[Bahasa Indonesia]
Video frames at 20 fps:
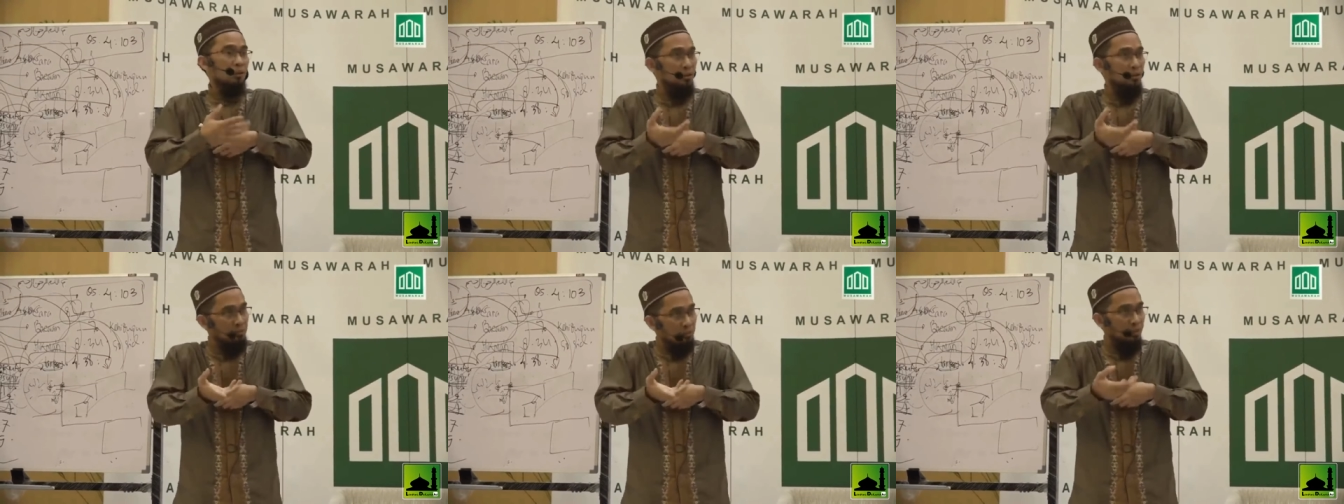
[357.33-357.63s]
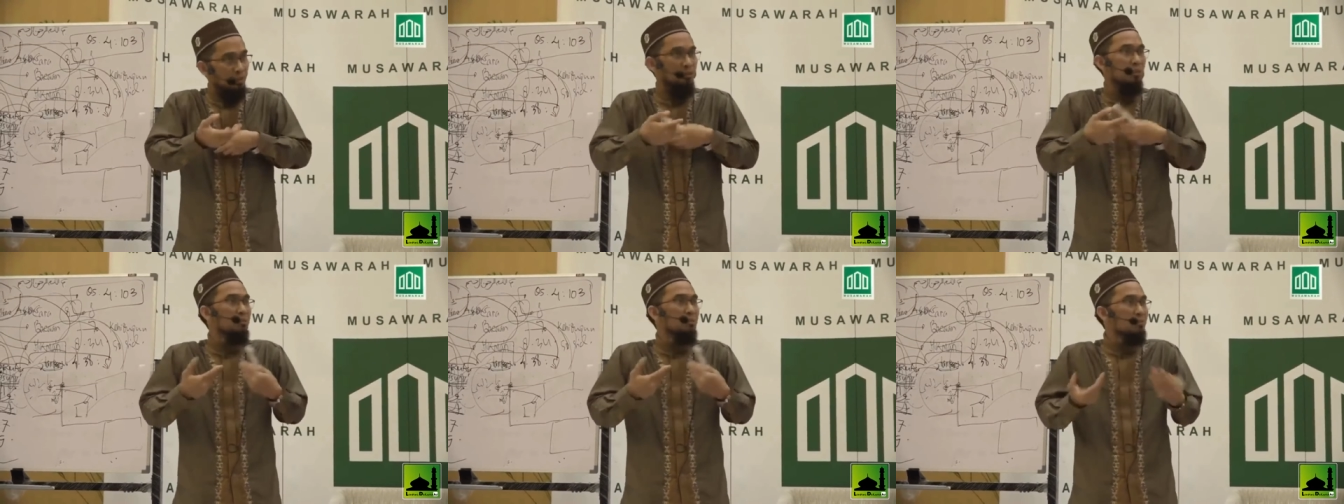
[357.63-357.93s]
Ini
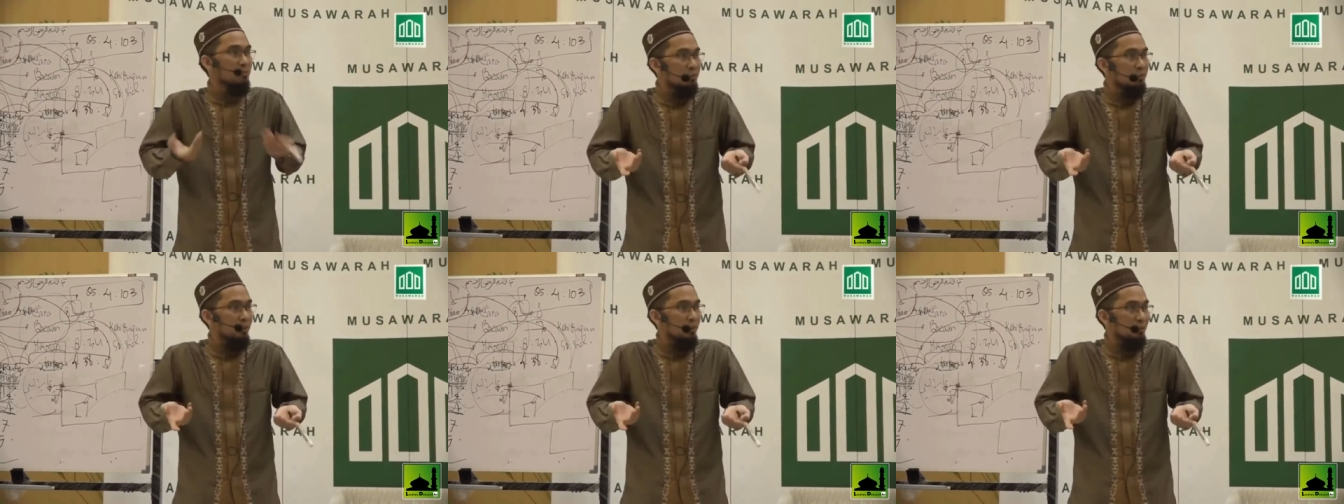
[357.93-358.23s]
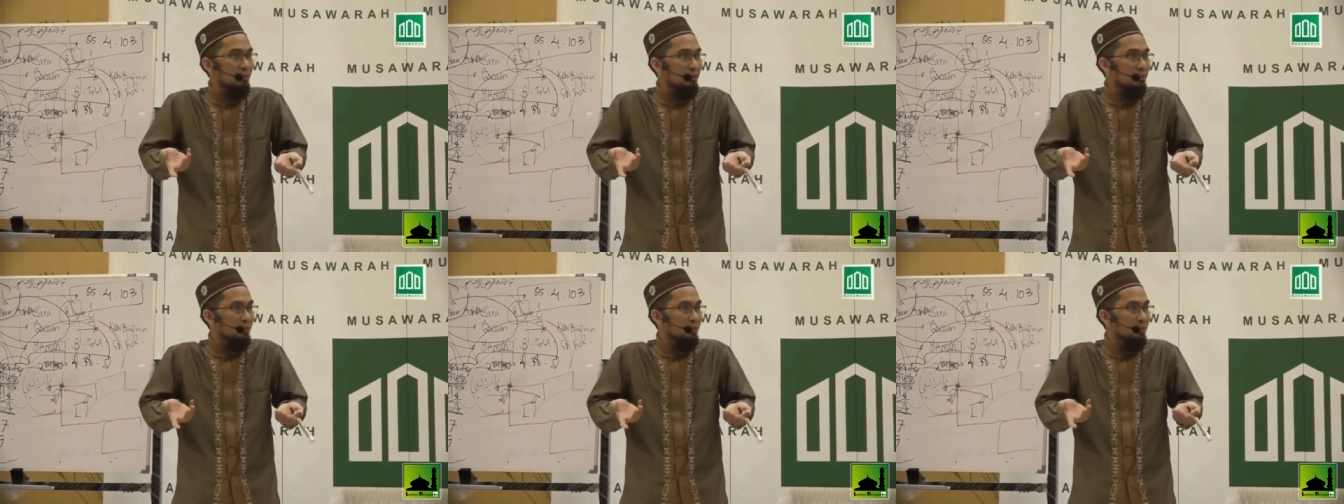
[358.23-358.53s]
bukan ya, bukan.
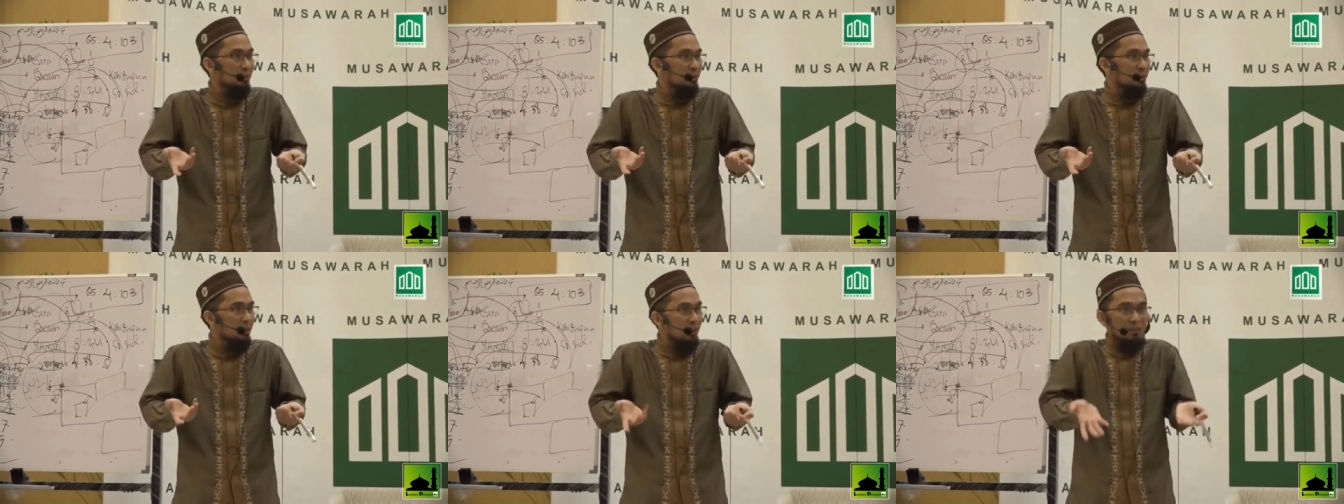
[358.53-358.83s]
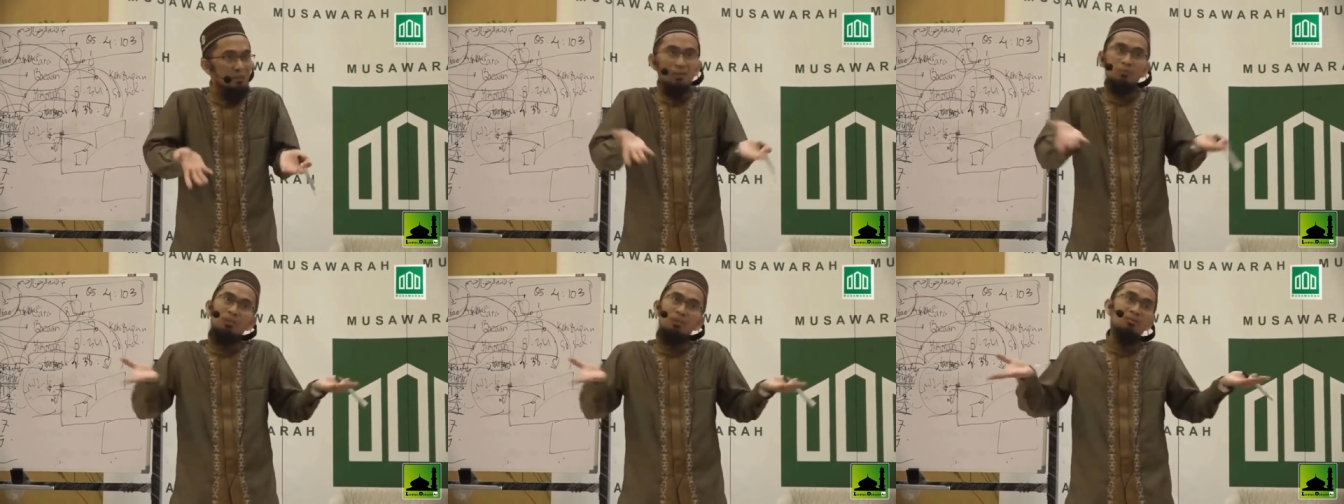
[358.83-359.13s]
Ya, ya
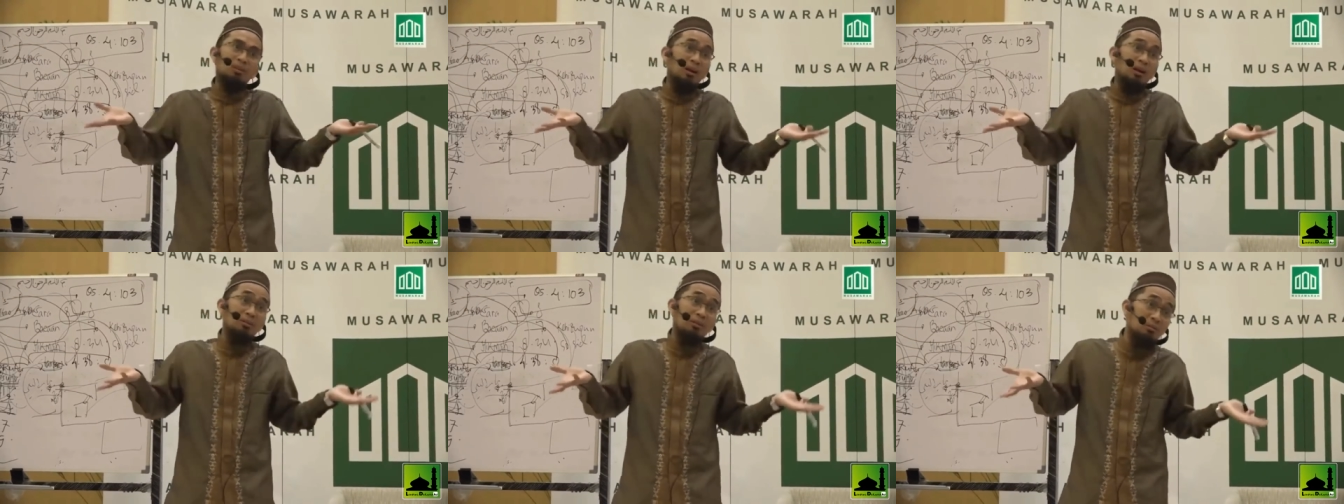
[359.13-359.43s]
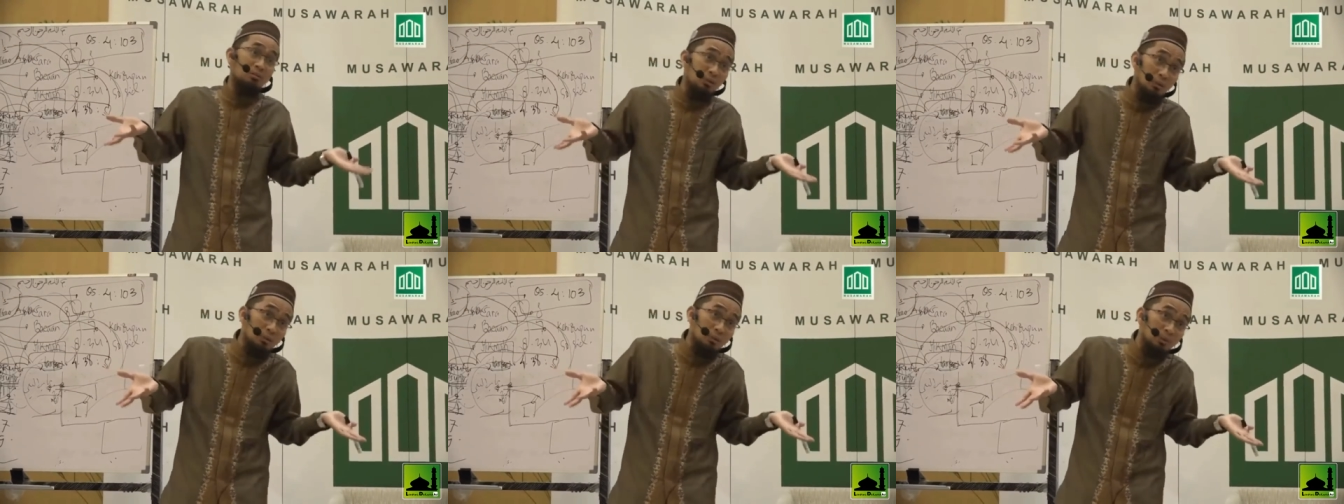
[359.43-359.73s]
saya misah aja
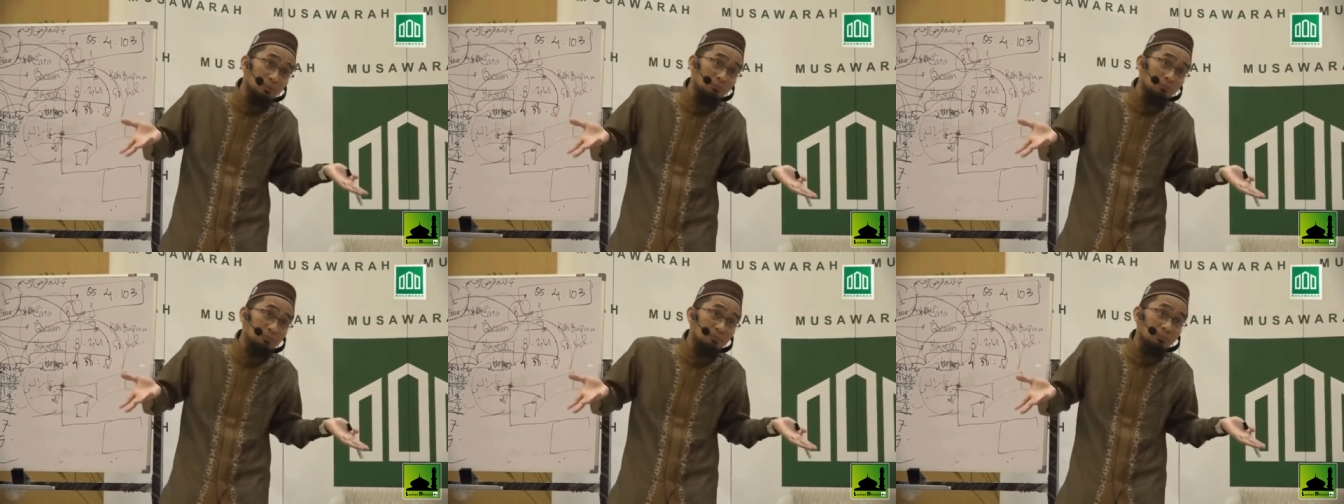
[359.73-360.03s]
besoknya.